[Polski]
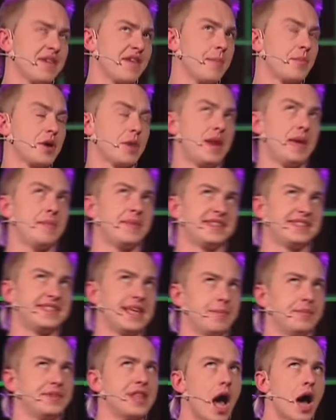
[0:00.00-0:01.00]
miewam problemy z
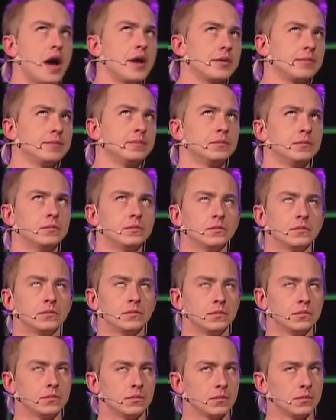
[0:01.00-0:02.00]
tym, no.
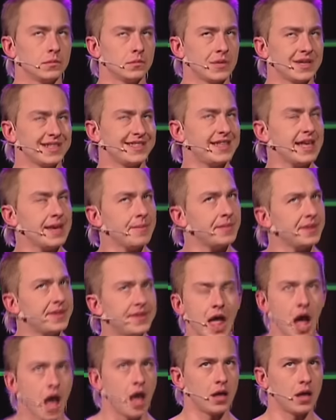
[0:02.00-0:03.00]
No z czym? Z tym, no.